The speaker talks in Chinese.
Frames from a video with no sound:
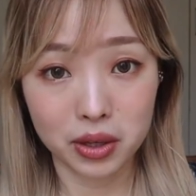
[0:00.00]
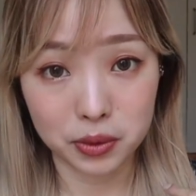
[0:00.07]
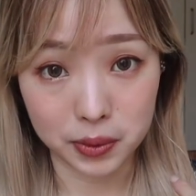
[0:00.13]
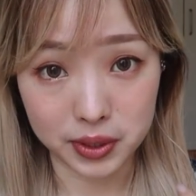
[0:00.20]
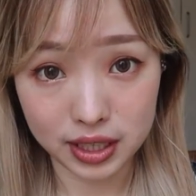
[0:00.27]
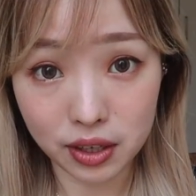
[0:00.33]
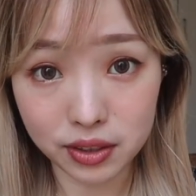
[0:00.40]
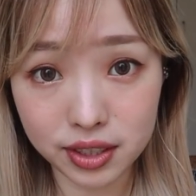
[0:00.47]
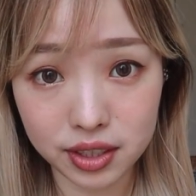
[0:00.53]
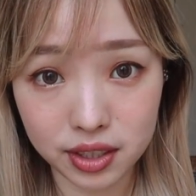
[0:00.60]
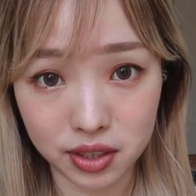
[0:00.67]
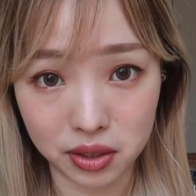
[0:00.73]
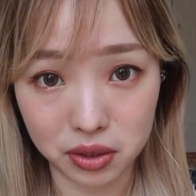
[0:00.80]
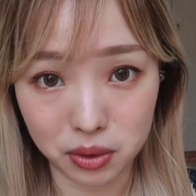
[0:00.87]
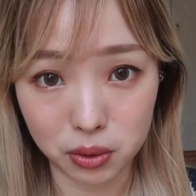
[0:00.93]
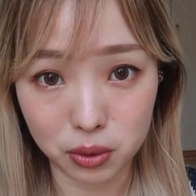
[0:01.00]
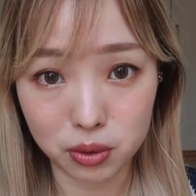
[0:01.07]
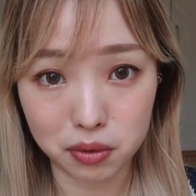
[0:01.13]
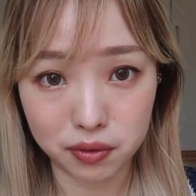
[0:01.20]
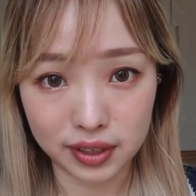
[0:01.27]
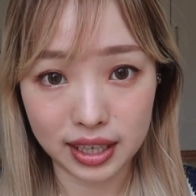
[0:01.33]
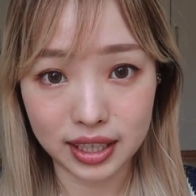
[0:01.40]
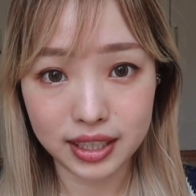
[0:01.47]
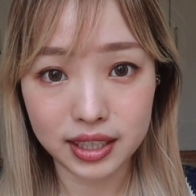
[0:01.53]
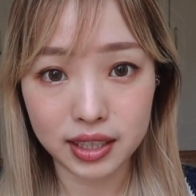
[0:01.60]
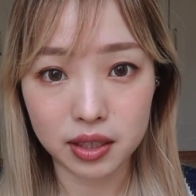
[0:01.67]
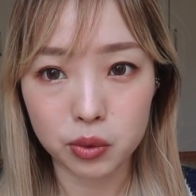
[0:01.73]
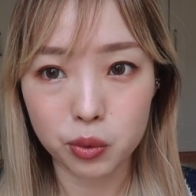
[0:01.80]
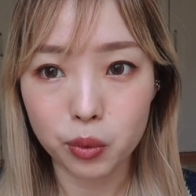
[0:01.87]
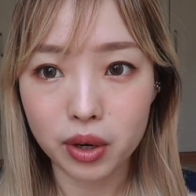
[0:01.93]
我照镜子的时候就发
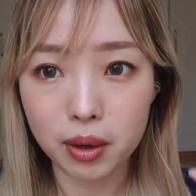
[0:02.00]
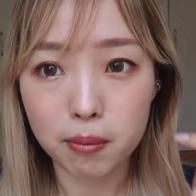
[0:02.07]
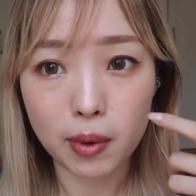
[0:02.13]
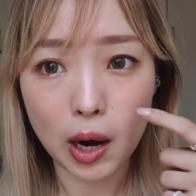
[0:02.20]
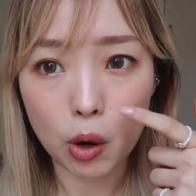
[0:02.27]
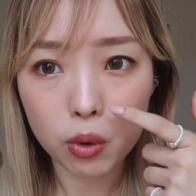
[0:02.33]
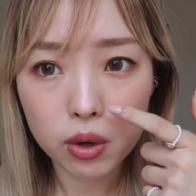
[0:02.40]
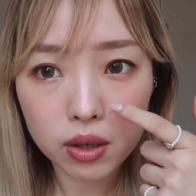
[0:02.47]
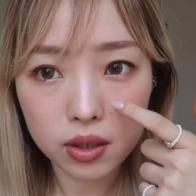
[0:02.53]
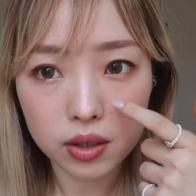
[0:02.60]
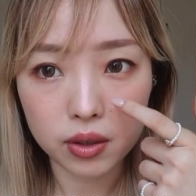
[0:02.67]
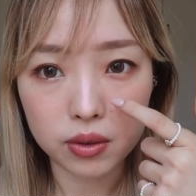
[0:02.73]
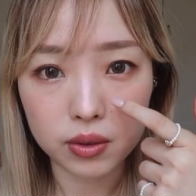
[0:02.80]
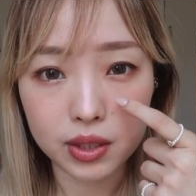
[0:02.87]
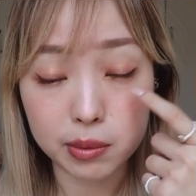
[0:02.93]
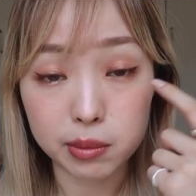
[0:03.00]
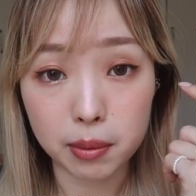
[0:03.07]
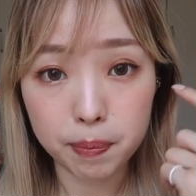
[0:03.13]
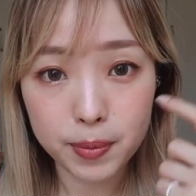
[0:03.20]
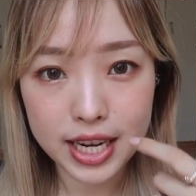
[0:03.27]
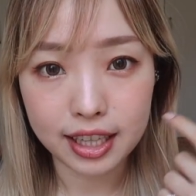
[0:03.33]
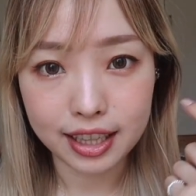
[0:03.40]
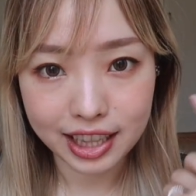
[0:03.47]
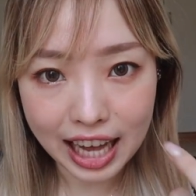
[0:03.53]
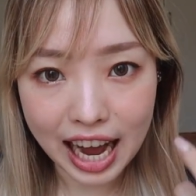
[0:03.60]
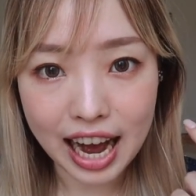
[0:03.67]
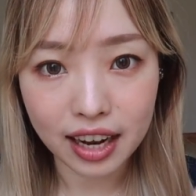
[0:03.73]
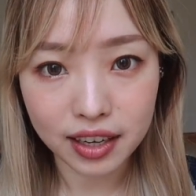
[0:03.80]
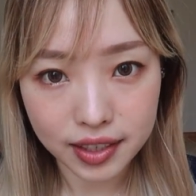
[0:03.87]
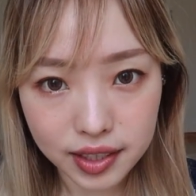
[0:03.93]
现我的毛孔怎么变
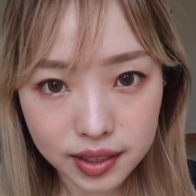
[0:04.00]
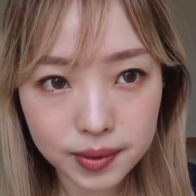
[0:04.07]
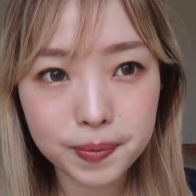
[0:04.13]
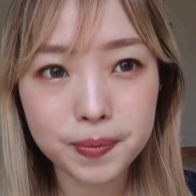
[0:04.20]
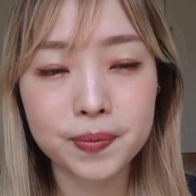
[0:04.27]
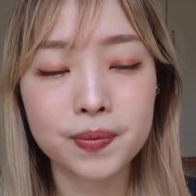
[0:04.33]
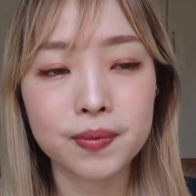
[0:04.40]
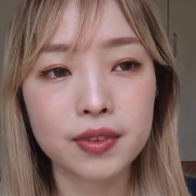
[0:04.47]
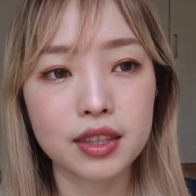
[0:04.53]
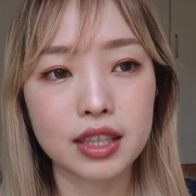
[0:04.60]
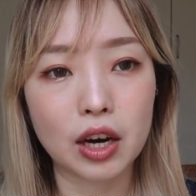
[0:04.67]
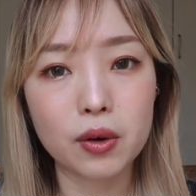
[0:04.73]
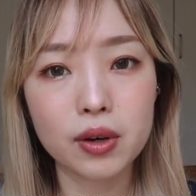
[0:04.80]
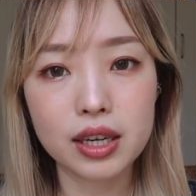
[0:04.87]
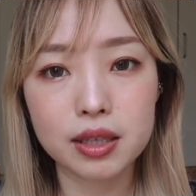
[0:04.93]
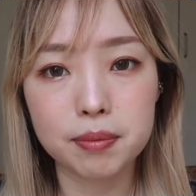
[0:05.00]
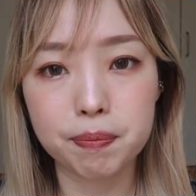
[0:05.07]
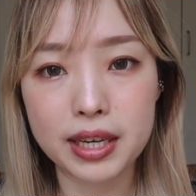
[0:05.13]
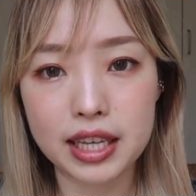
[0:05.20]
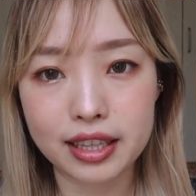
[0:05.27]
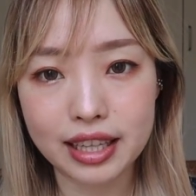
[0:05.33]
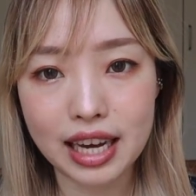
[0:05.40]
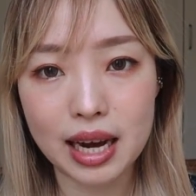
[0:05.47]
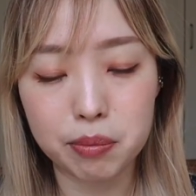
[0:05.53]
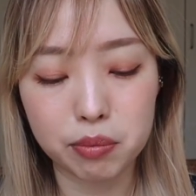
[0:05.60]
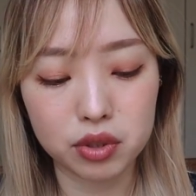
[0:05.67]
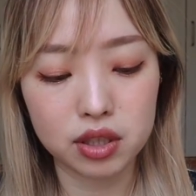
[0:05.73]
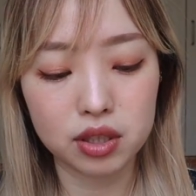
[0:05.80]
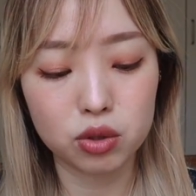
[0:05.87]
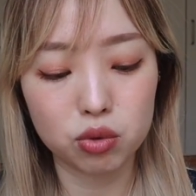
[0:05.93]
大了。 然后那个变大
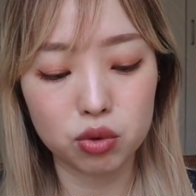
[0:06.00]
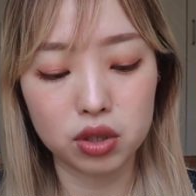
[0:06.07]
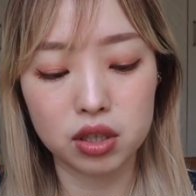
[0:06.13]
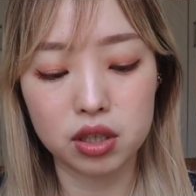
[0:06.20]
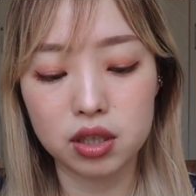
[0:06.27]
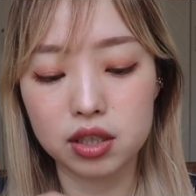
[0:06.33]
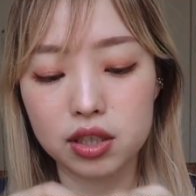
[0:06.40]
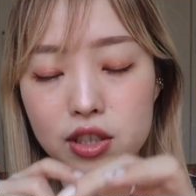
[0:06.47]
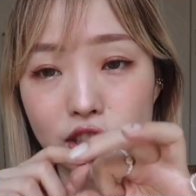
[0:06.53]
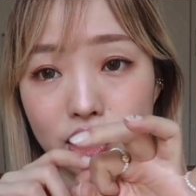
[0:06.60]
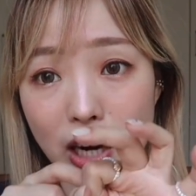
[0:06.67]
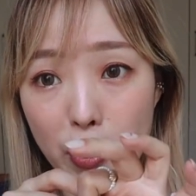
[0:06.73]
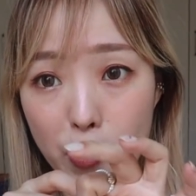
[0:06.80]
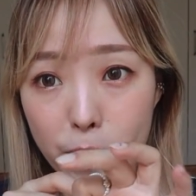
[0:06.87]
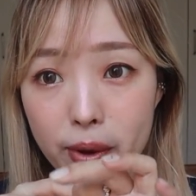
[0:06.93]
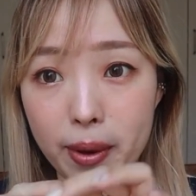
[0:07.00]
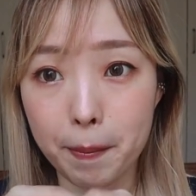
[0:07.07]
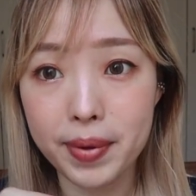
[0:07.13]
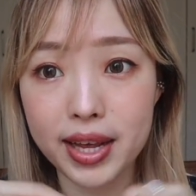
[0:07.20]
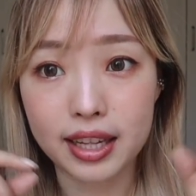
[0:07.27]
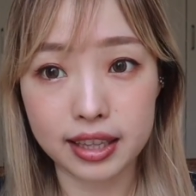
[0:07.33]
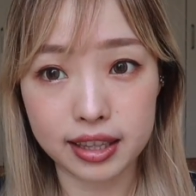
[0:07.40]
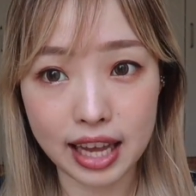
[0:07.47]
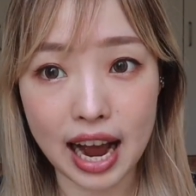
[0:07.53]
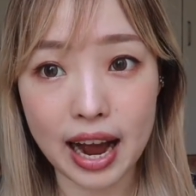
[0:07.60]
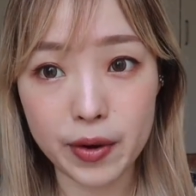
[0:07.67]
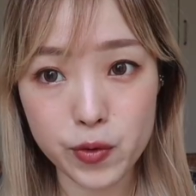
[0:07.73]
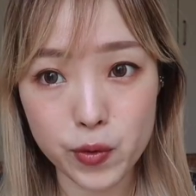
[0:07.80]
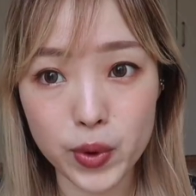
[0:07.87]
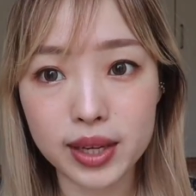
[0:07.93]
不是说小圆变
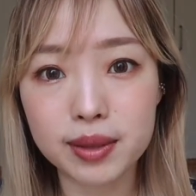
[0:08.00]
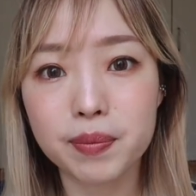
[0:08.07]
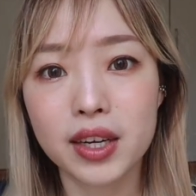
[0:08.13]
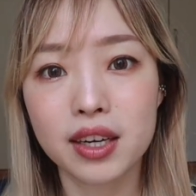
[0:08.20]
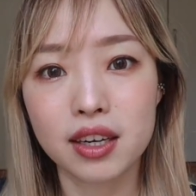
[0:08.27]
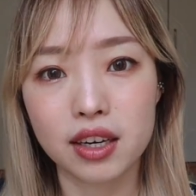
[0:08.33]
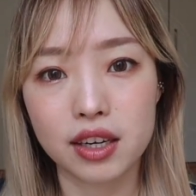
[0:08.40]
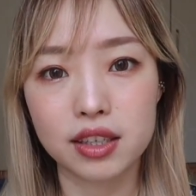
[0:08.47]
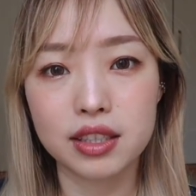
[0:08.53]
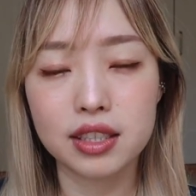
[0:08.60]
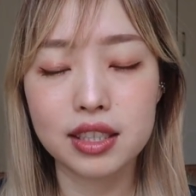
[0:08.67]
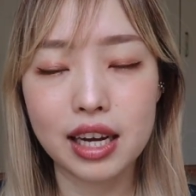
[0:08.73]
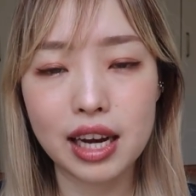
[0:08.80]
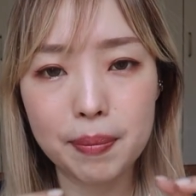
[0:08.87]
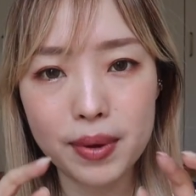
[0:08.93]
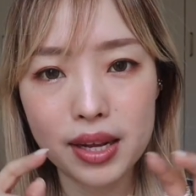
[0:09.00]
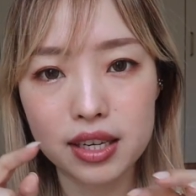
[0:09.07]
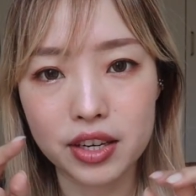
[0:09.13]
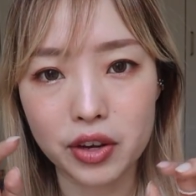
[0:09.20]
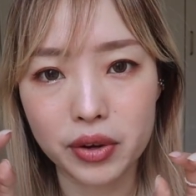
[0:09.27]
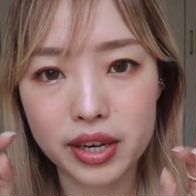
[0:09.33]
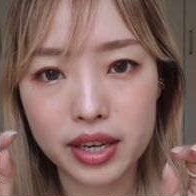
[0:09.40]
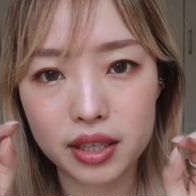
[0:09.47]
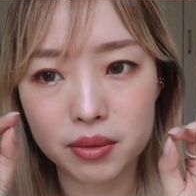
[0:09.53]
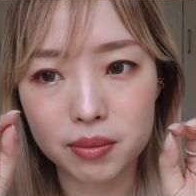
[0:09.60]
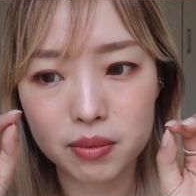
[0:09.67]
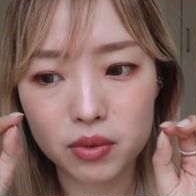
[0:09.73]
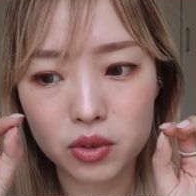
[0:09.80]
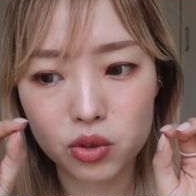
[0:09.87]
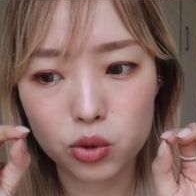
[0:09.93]
大圆，而是它变得有一点
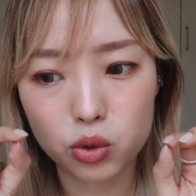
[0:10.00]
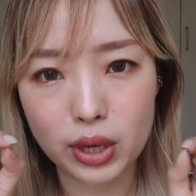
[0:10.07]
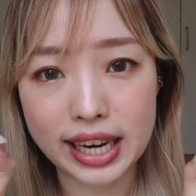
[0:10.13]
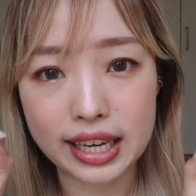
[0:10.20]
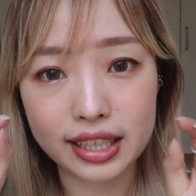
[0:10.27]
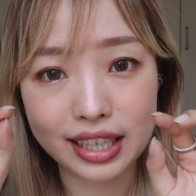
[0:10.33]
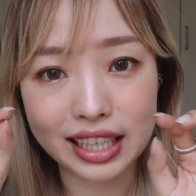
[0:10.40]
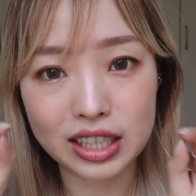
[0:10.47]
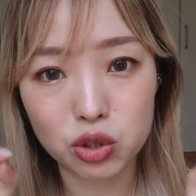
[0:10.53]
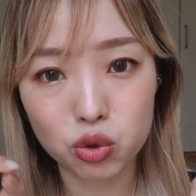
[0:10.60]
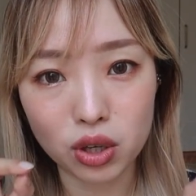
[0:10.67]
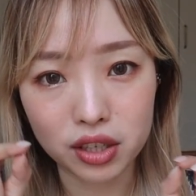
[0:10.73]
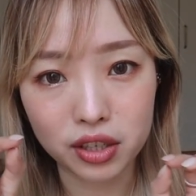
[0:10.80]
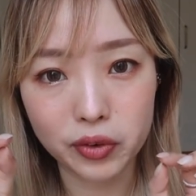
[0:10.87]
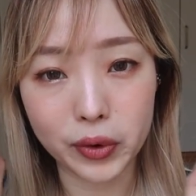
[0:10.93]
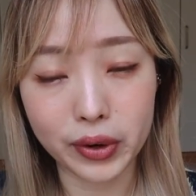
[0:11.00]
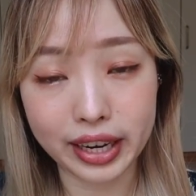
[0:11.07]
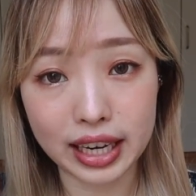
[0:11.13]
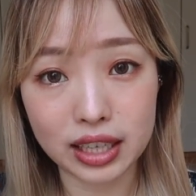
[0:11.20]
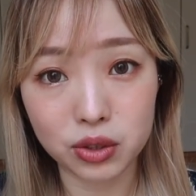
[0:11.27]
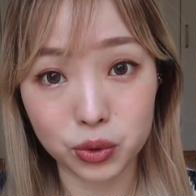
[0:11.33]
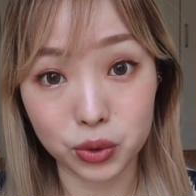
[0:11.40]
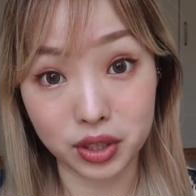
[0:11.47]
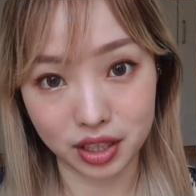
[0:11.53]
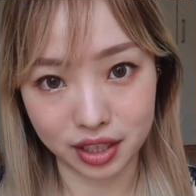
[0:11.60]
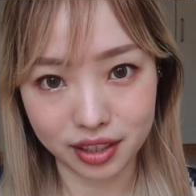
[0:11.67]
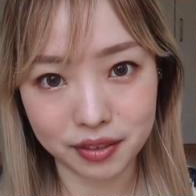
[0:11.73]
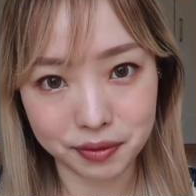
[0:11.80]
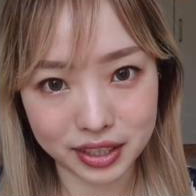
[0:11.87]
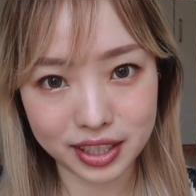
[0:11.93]
水滴状那种感觉，
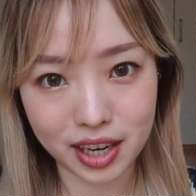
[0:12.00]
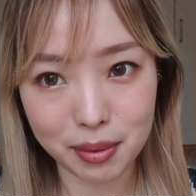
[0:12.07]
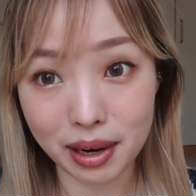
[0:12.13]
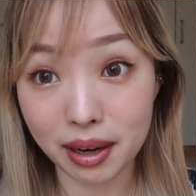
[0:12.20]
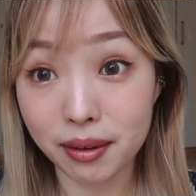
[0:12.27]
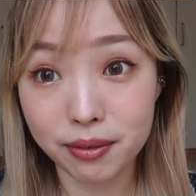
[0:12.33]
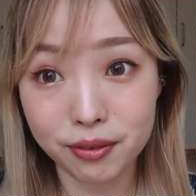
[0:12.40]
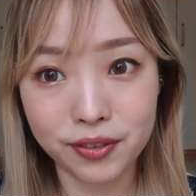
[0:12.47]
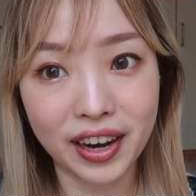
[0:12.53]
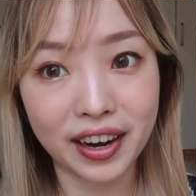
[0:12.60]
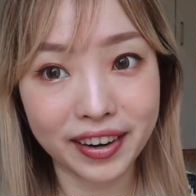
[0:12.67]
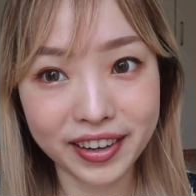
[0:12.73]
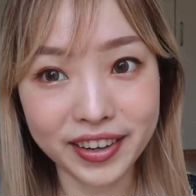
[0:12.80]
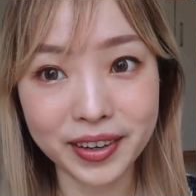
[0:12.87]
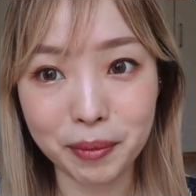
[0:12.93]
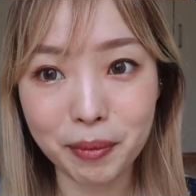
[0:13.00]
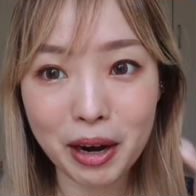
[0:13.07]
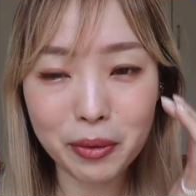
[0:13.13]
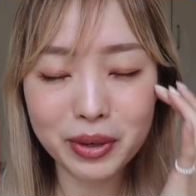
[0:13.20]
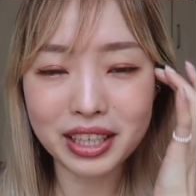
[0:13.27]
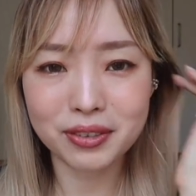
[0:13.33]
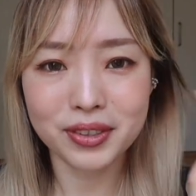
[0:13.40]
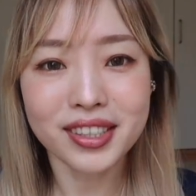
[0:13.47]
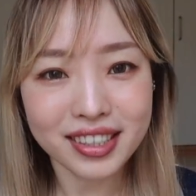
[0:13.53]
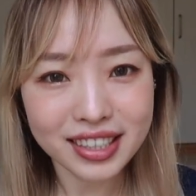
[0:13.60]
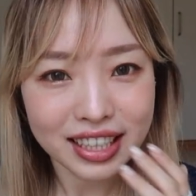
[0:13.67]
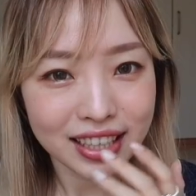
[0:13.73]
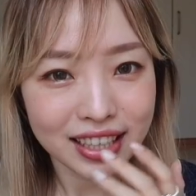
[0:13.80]
你们知道吗？非常可怕。我想说，